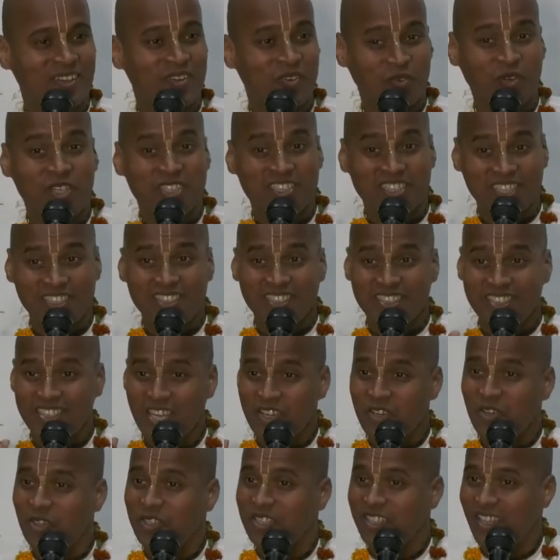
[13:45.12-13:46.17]
वह संशय
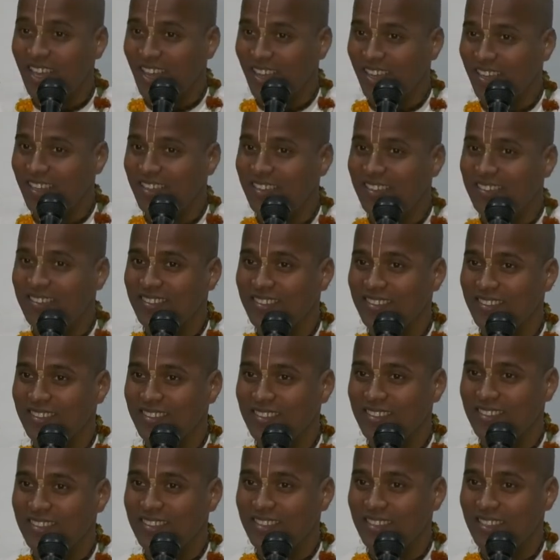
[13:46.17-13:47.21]
होता है
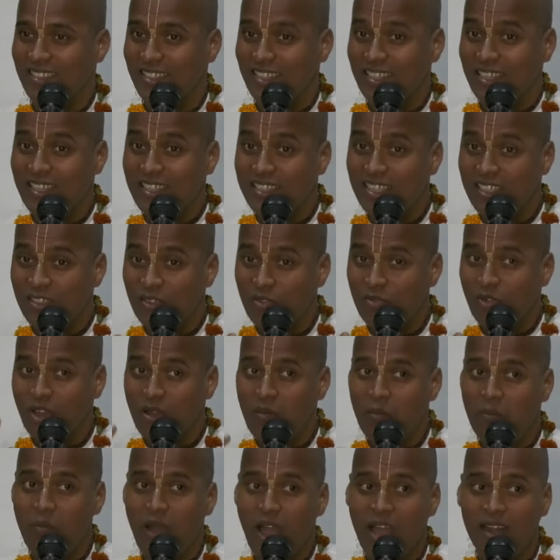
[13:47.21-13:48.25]
लेकिन वह
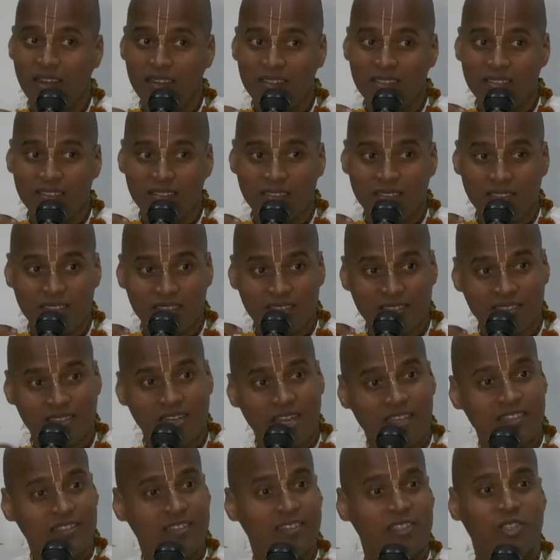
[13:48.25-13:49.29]
बालक
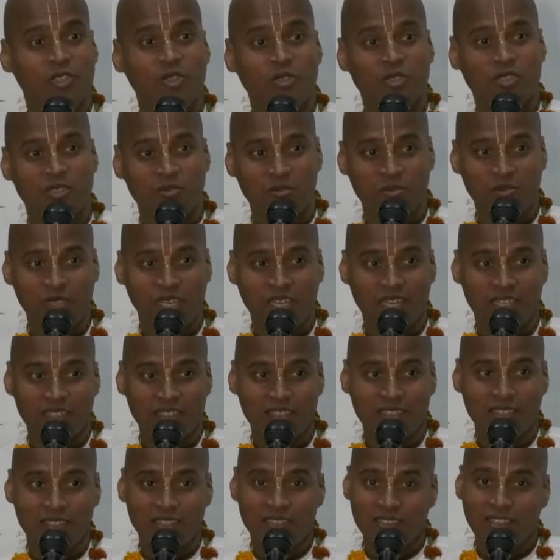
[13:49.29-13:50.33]
कितना तेजस्वी है
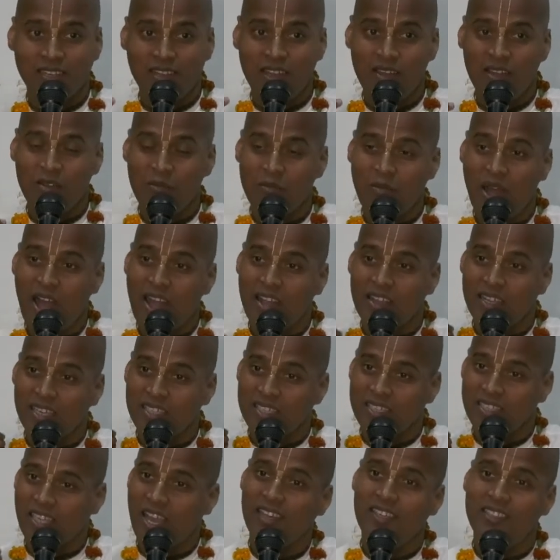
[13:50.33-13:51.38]
कितना
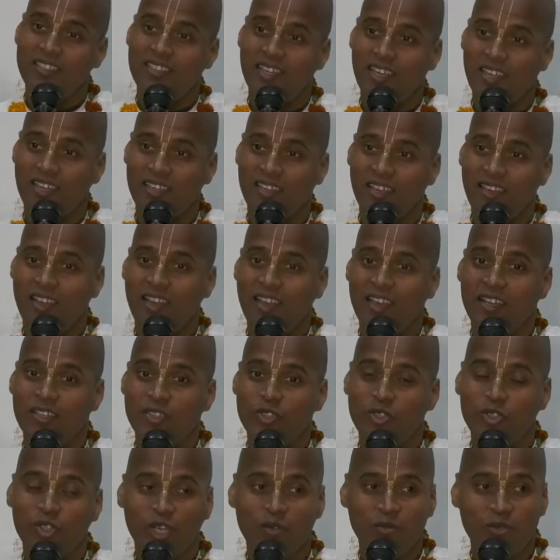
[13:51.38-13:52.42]
भाग्यशाली है
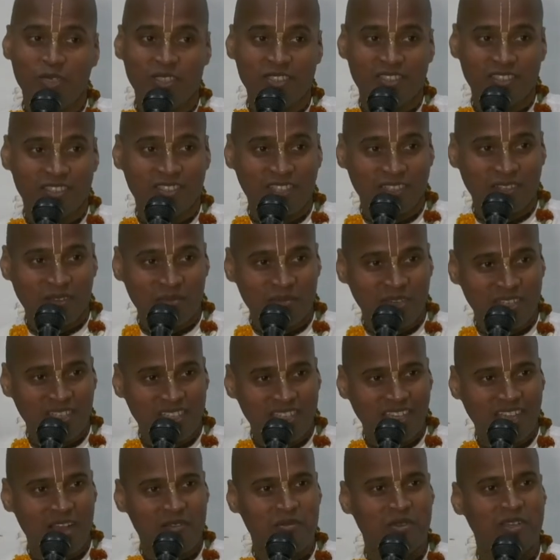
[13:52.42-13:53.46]
जो अभी जन्म
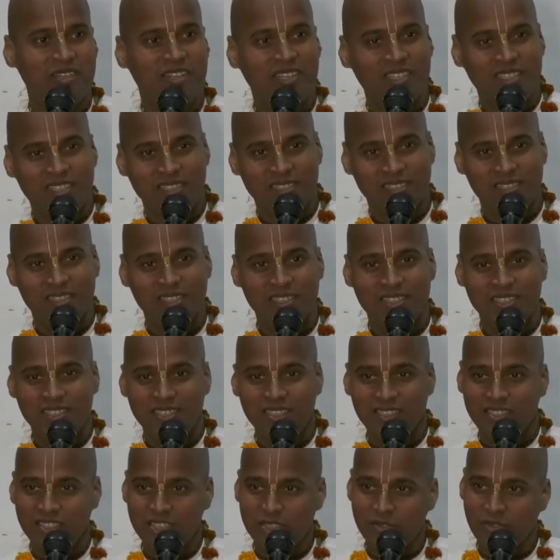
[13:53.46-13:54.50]
लिया भी नहीं
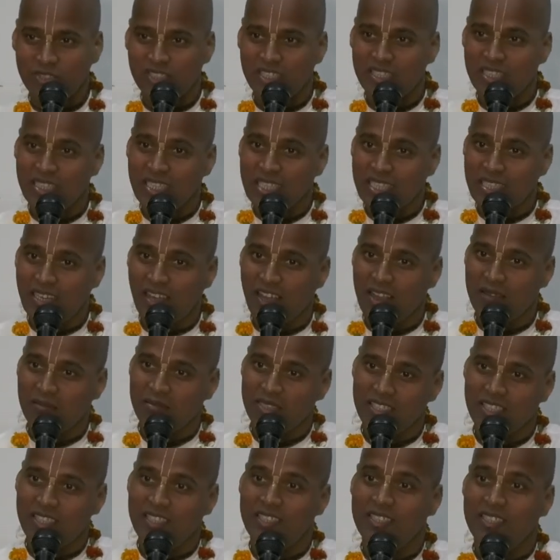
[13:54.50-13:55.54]
जिसने जीवन देखा
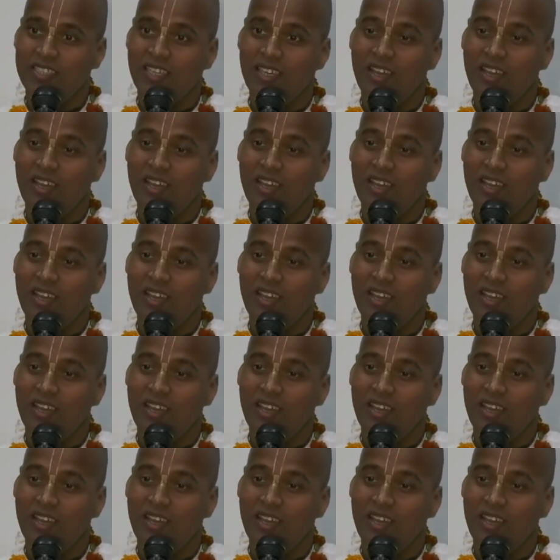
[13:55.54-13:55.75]
भी नहीं